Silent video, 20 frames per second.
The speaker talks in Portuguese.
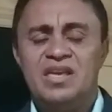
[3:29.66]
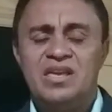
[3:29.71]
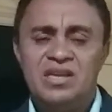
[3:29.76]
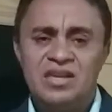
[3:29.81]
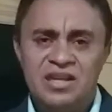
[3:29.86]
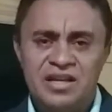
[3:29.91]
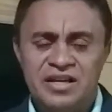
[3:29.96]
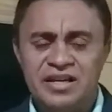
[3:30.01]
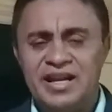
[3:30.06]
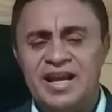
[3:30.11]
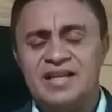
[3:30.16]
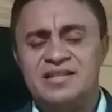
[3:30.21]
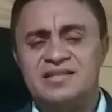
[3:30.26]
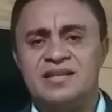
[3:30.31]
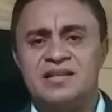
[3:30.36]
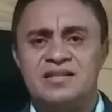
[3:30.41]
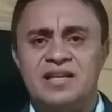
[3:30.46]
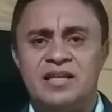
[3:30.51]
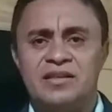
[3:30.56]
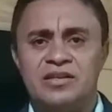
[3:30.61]
E
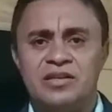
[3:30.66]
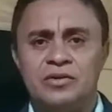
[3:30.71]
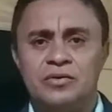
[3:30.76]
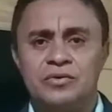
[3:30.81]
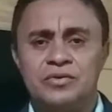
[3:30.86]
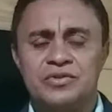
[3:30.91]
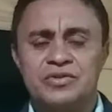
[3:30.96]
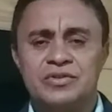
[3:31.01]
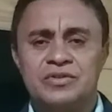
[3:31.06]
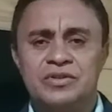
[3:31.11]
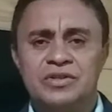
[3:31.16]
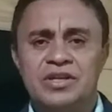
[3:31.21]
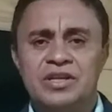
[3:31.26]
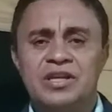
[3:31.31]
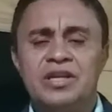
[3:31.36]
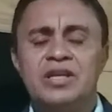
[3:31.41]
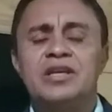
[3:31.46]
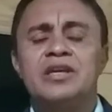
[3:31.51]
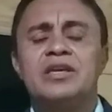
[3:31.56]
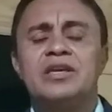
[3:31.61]
graças a Deus.
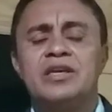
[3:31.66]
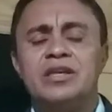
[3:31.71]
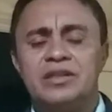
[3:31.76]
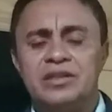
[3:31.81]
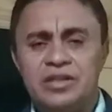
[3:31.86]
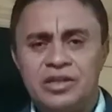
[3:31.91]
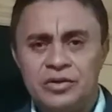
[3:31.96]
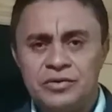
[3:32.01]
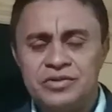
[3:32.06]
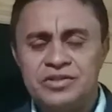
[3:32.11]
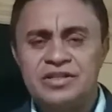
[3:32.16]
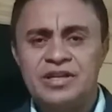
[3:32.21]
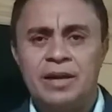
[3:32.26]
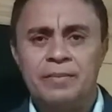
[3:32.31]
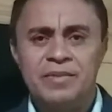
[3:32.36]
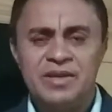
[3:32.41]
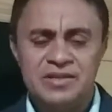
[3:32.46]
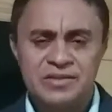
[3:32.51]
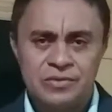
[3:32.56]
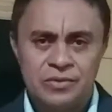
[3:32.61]
Que Deus te
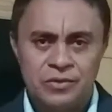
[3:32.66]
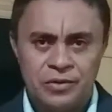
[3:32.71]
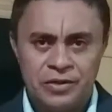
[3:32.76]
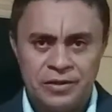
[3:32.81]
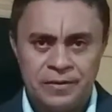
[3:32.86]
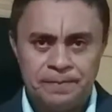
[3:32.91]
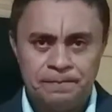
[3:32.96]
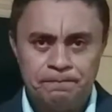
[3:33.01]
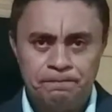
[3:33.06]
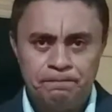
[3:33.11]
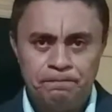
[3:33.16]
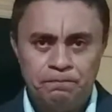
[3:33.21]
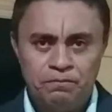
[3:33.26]
abençoe.